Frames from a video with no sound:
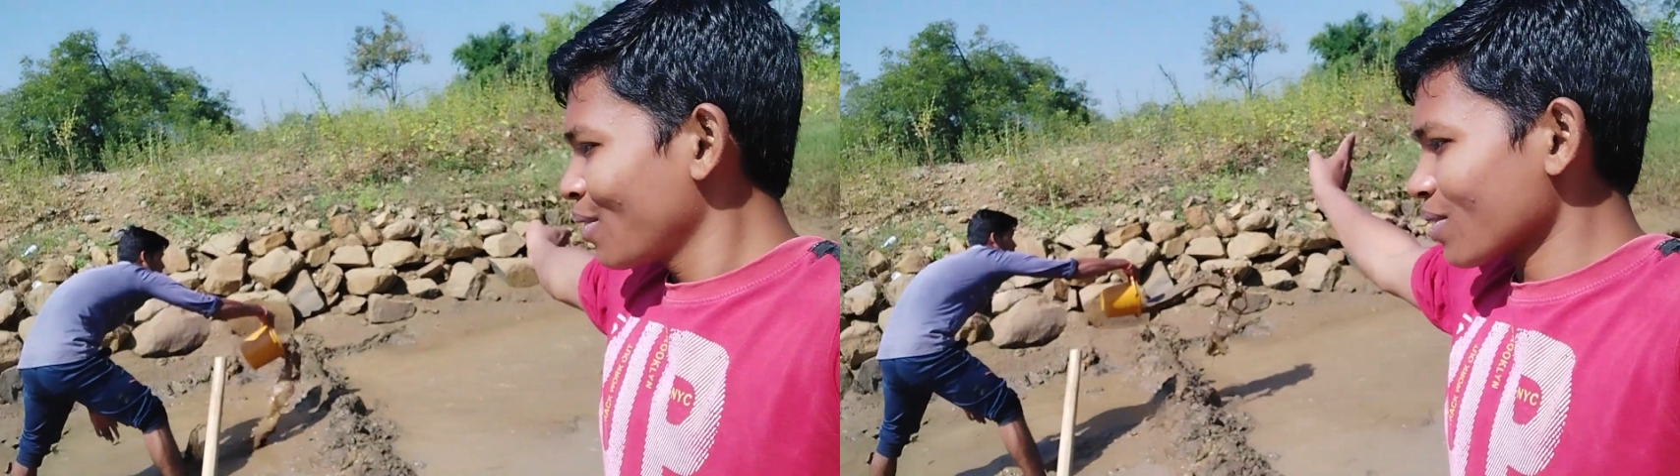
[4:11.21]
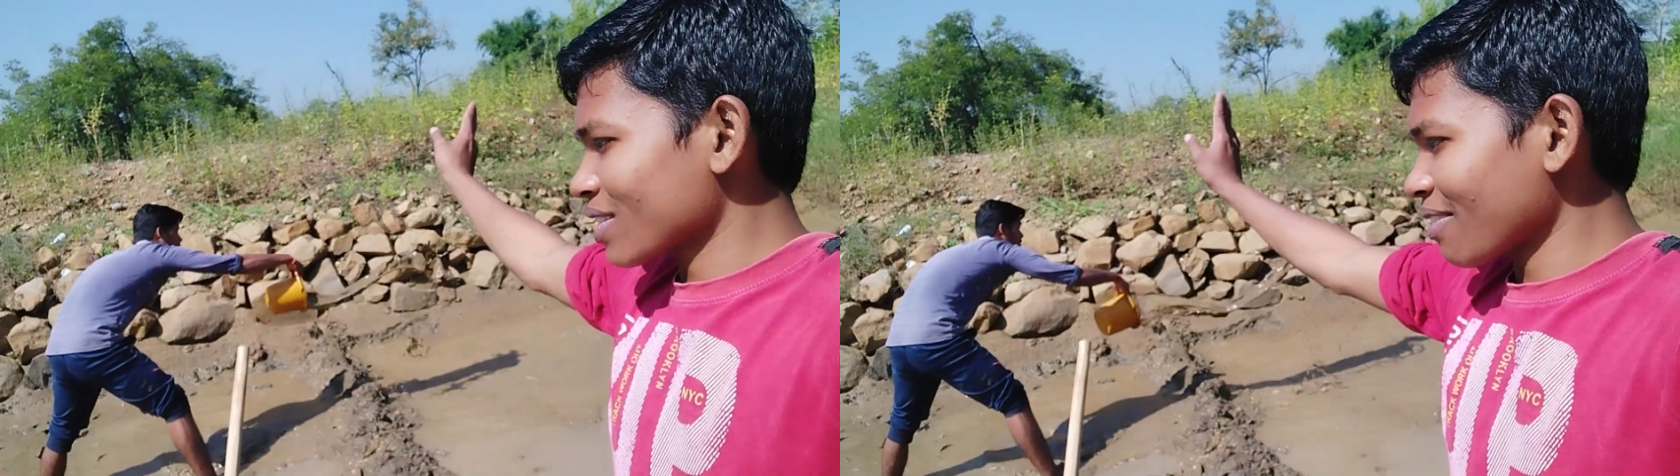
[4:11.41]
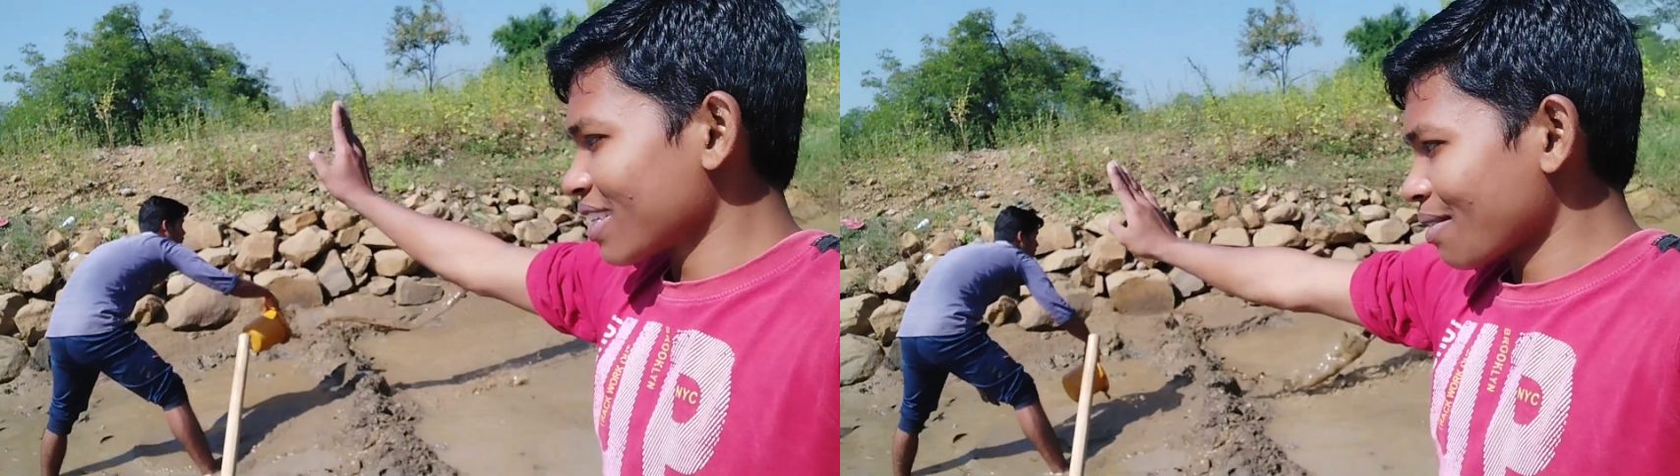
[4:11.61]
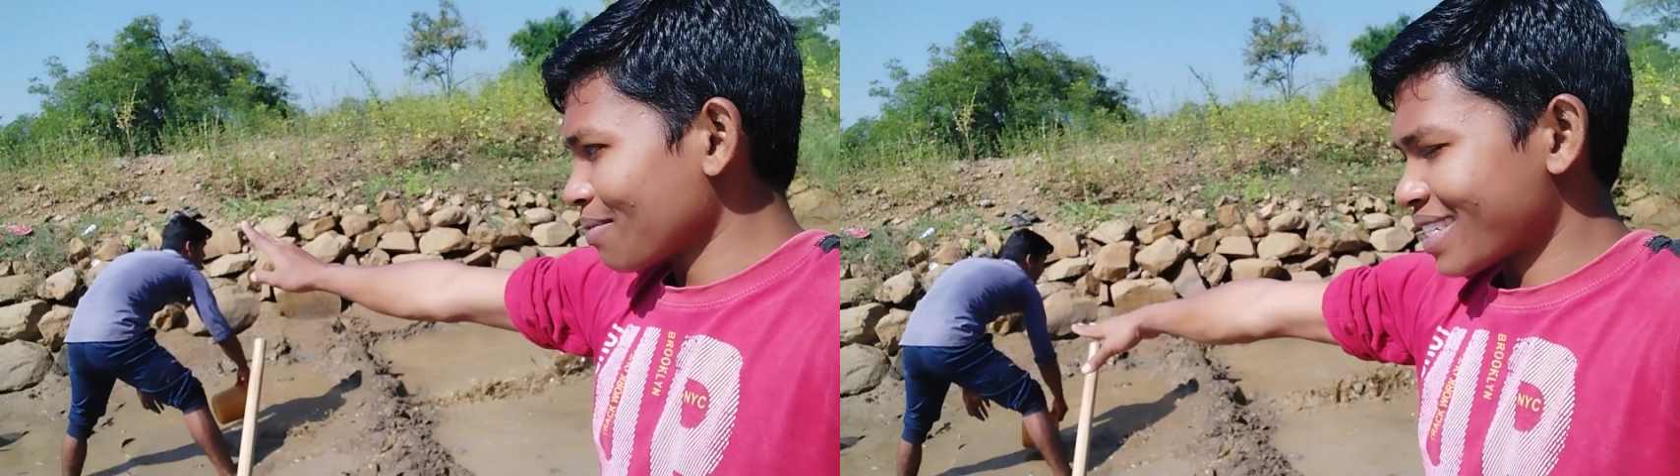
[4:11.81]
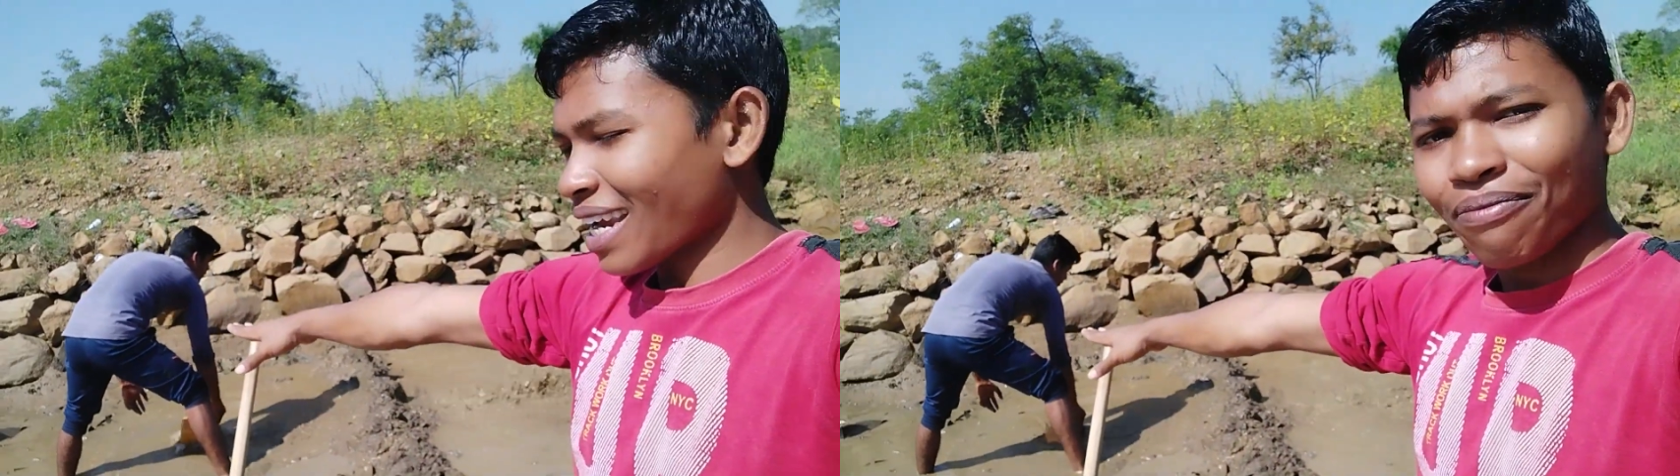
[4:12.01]
उसके बाद जब
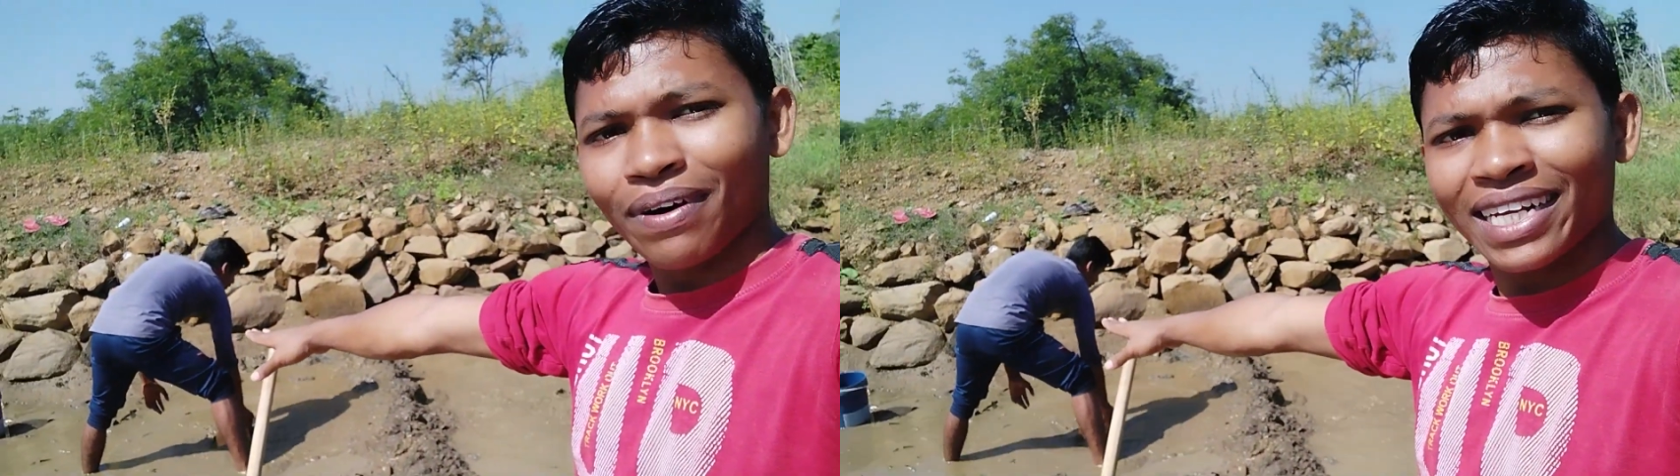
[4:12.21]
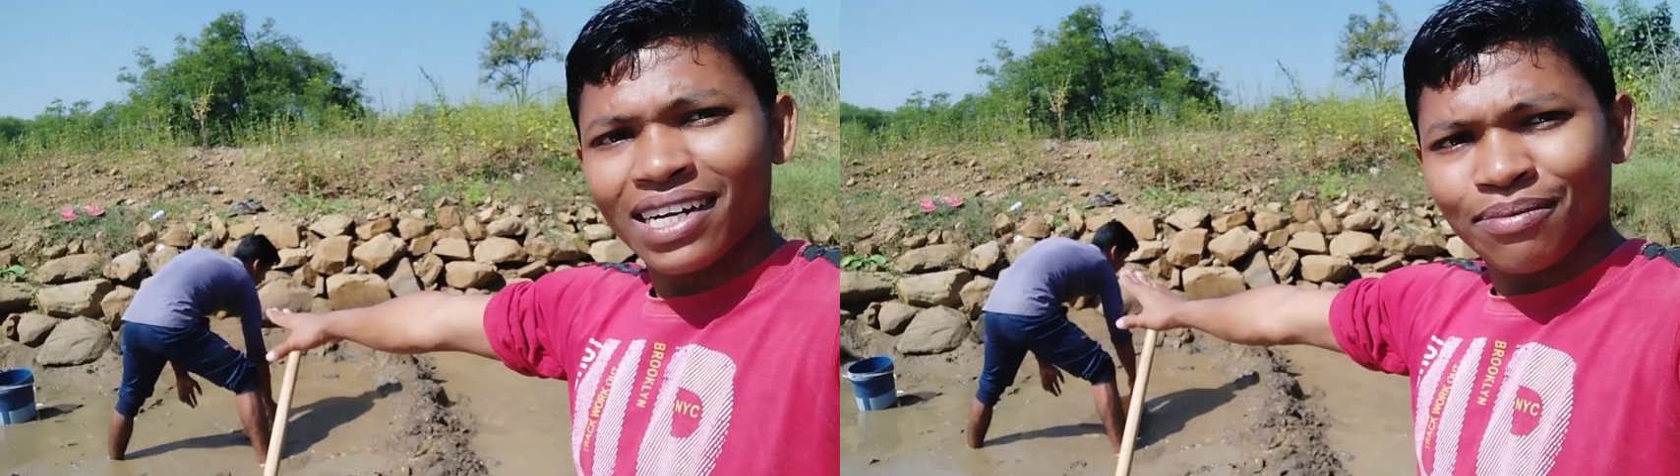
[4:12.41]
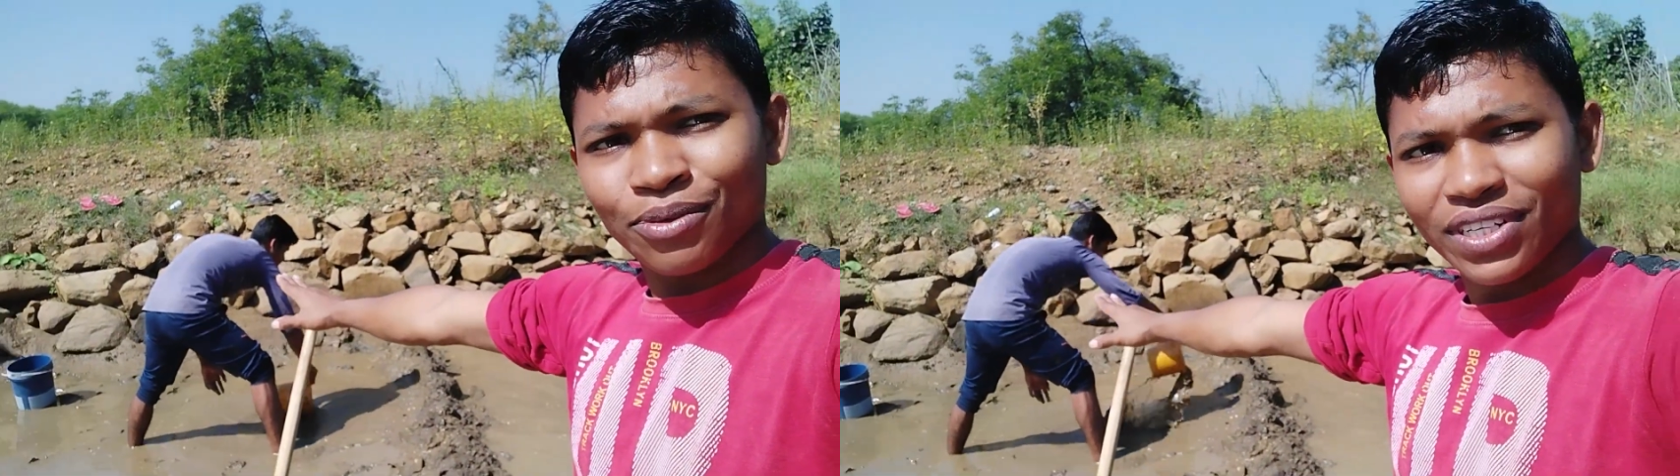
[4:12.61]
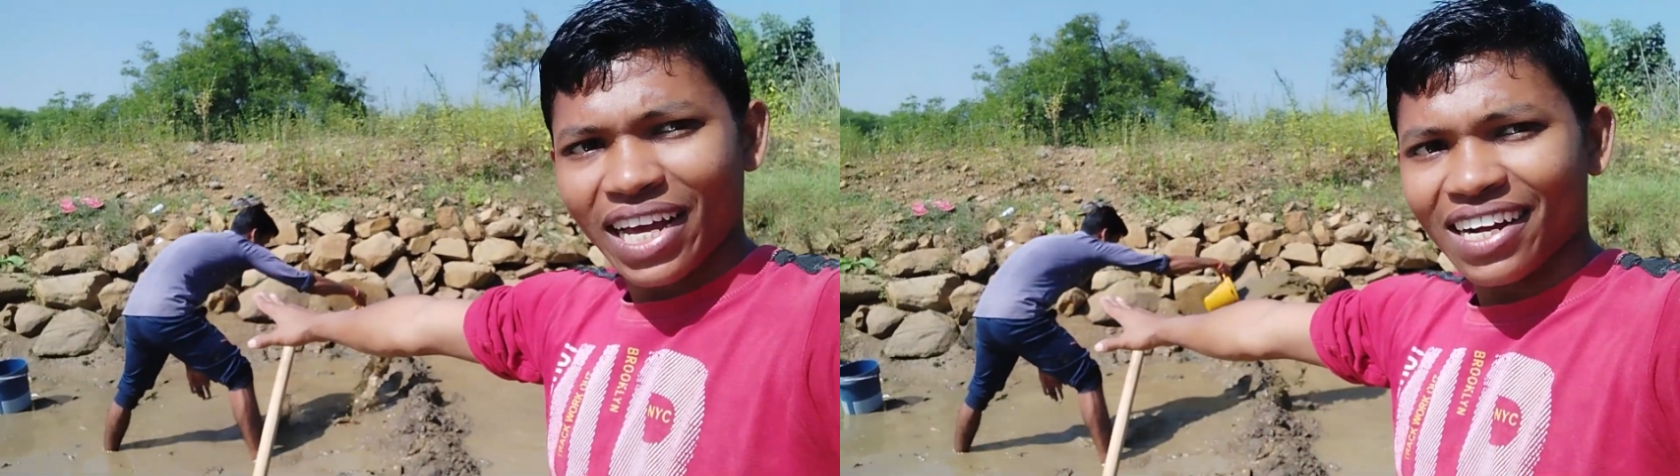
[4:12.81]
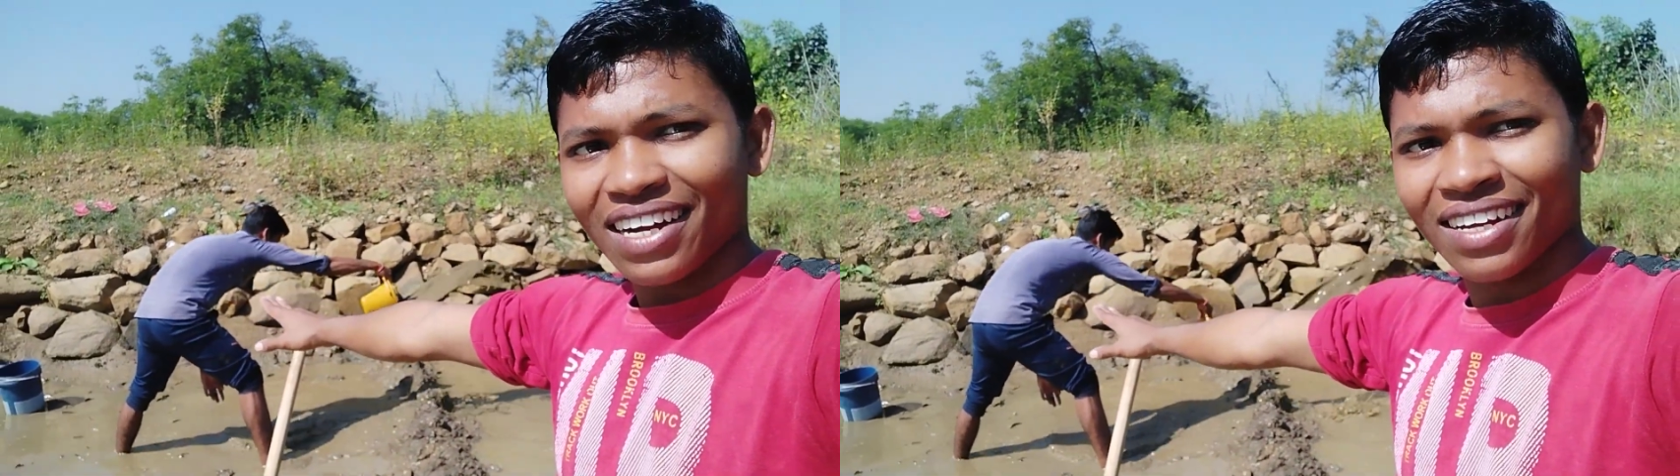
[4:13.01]
इस साइड पानी कम हो
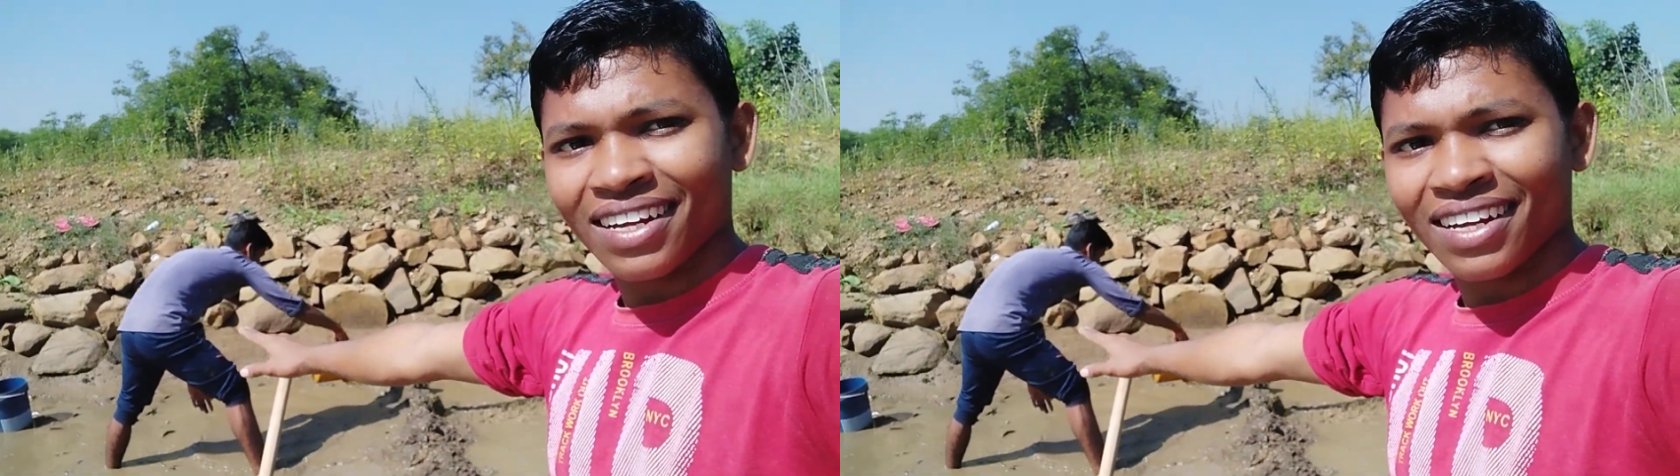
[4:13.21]
जाएगा